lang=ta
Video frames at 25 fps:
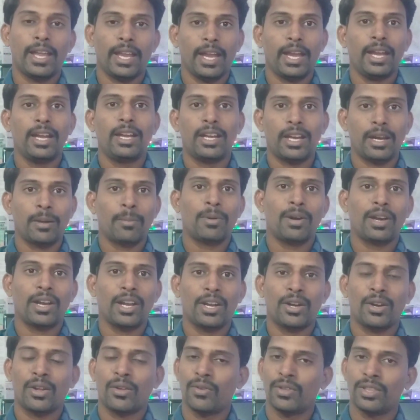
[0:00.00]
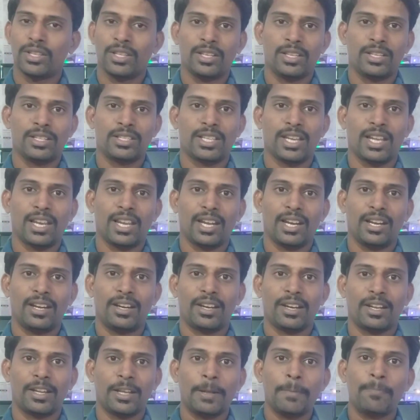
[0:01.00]
எயிட் ட்ரிபிள் நைனுக்கு வந்து சேல்
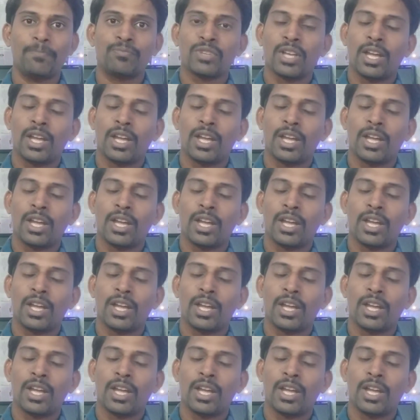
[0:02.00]
ஆகிட்டு இருக்கு